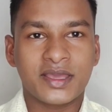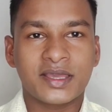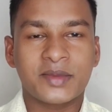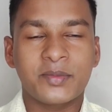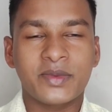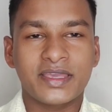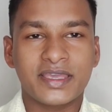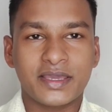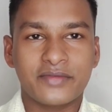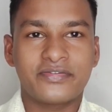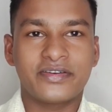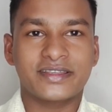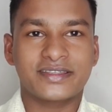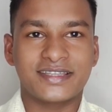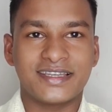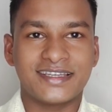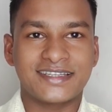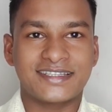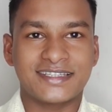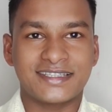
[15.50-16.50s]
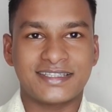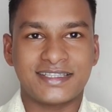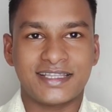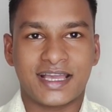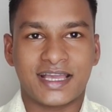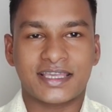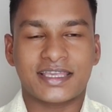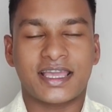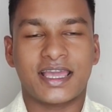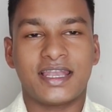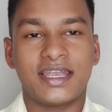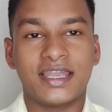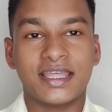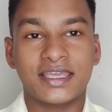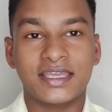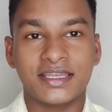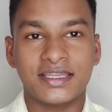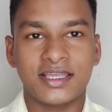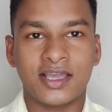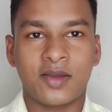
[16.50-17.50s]
बैंक में ये फैसिलिटी दिया गया है
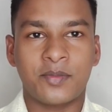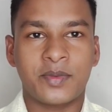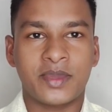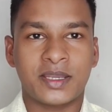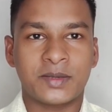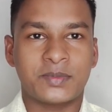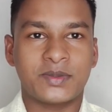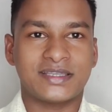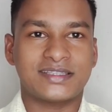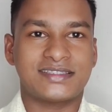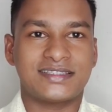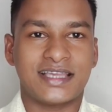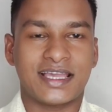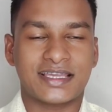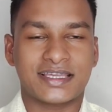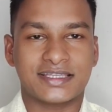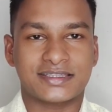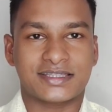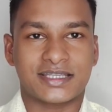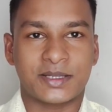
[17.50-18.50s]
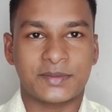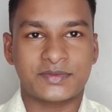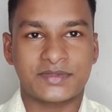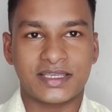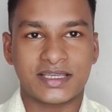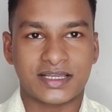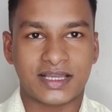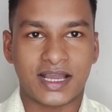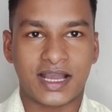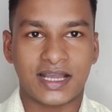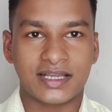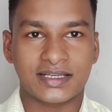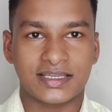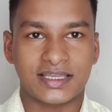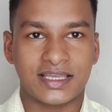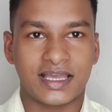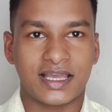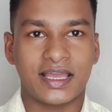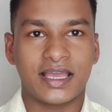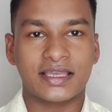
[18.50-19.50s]
लेकिन यहाँ पर एन की तरफ से कहा
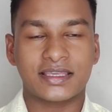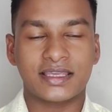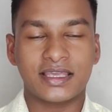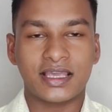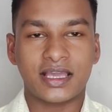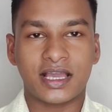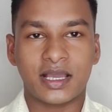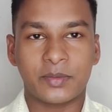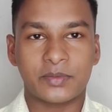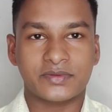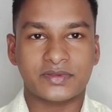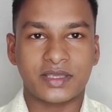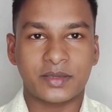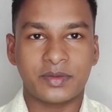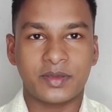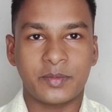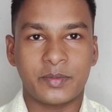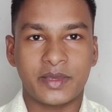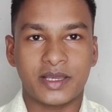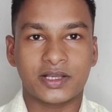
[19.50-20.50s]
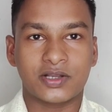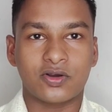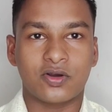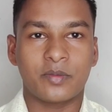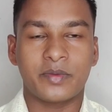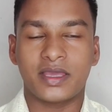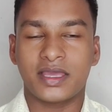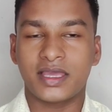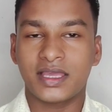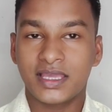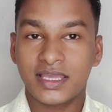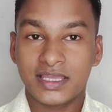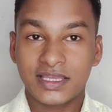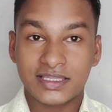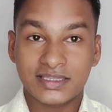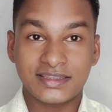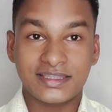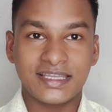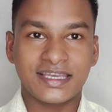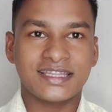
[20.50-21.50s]
गया है कि अब सभी बैंकों में
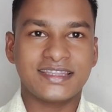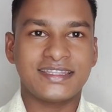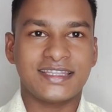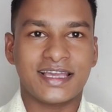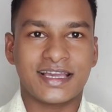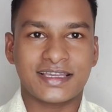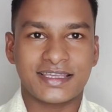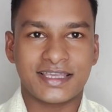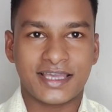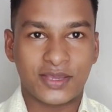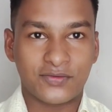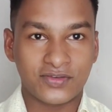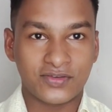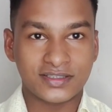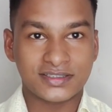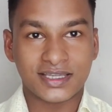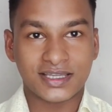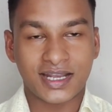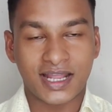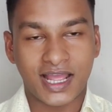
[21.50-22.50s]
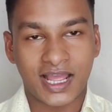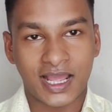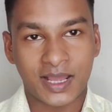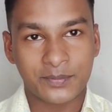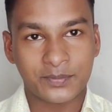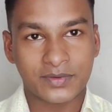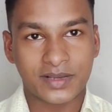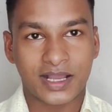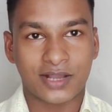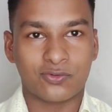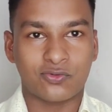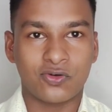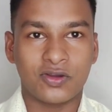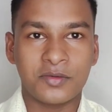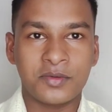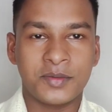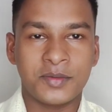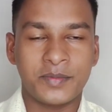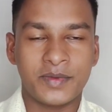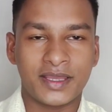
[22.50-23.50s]
दे दिया गया है फीचर आपका
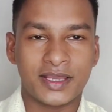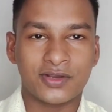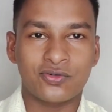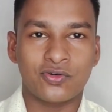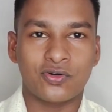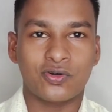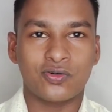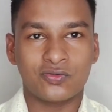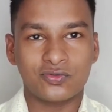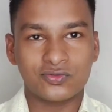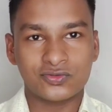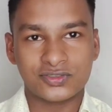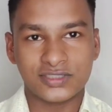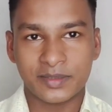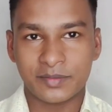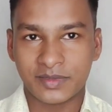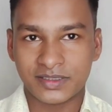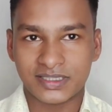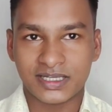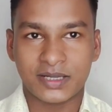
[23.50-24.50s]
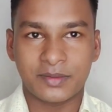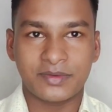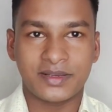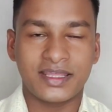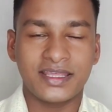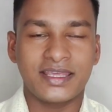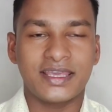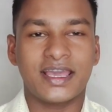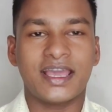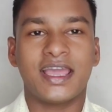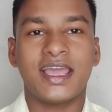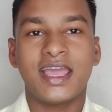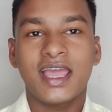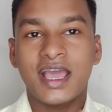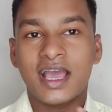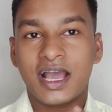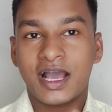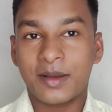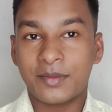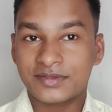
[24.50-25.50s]
कोई भी बैंक हो उससे मतलब नहीं है
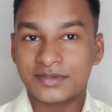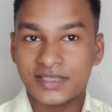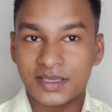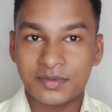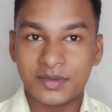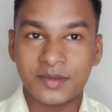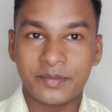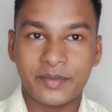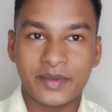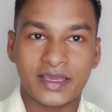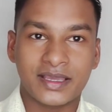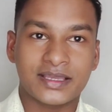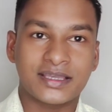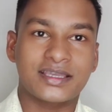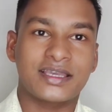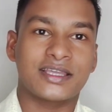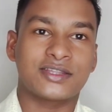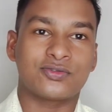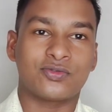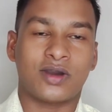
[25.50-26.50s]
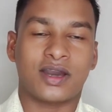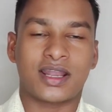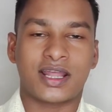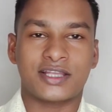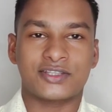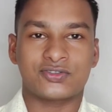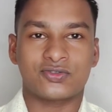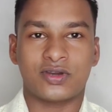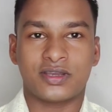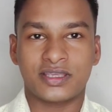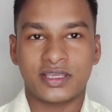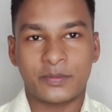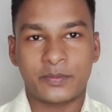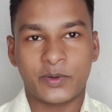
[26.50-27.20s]
अब सभी बैंक के द्वारा जो है ये